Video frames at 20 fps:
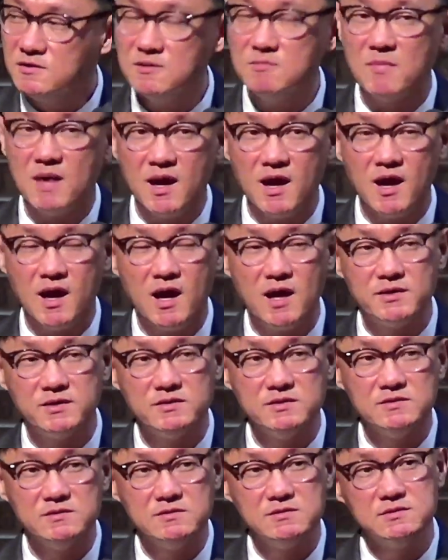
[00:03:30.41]
그
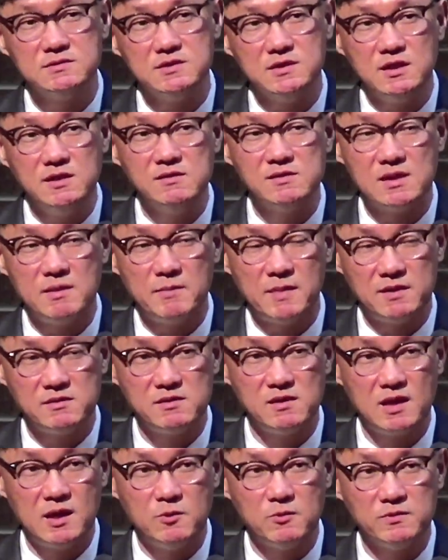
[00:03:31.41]
많은 인사
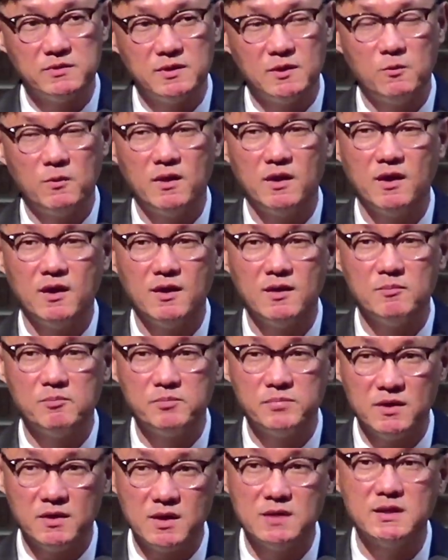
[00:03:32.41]
말들 가운데
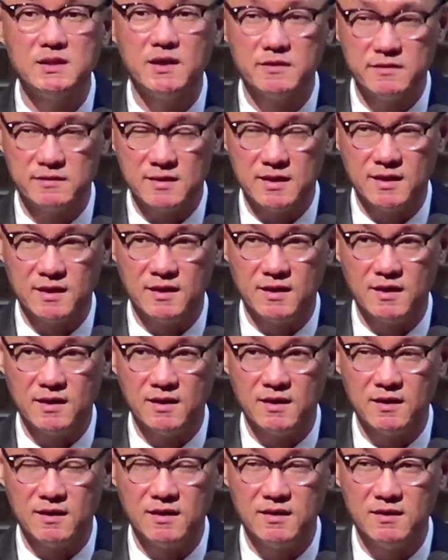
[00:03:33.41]
왜
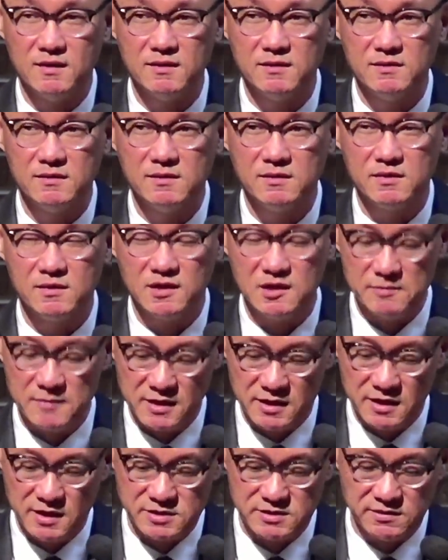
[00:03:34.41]
평안하여라.
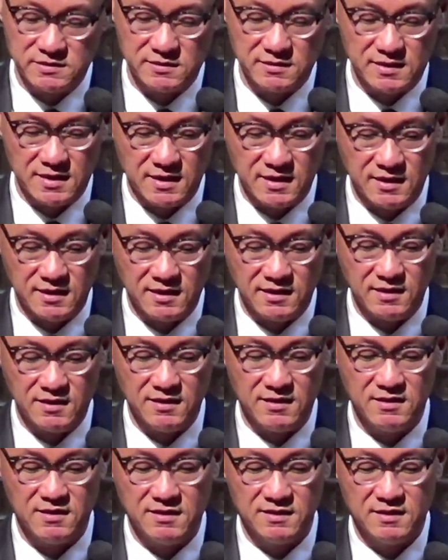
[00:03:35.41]
이 말을
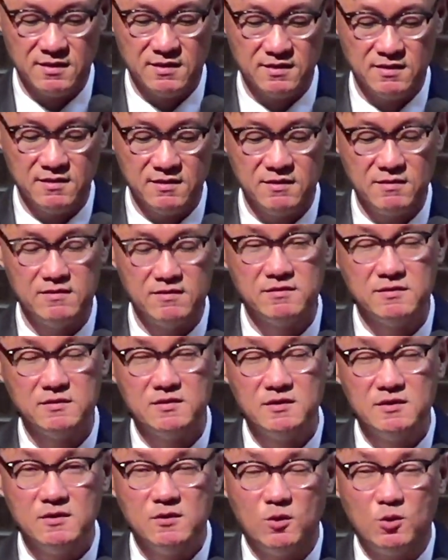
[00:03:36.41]
하셨는가.
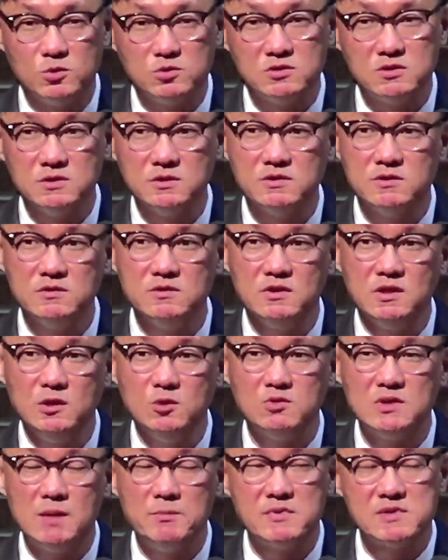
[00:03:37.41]
오늘은 그
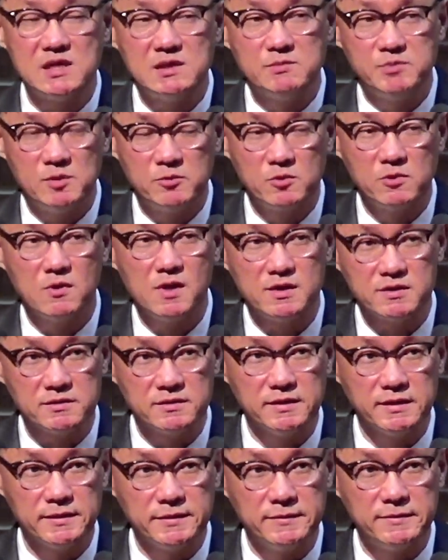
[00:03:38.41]
이유를 한번 살펴보려고
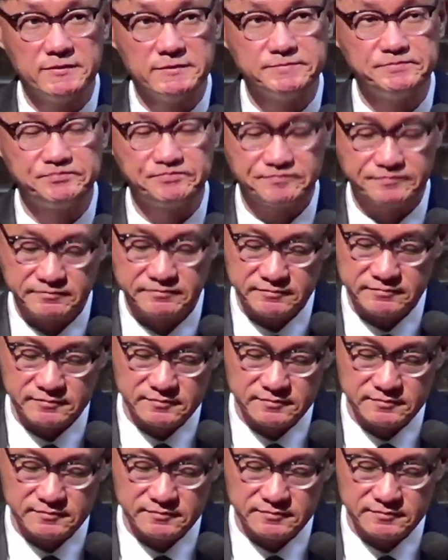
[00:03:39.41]
하는데요.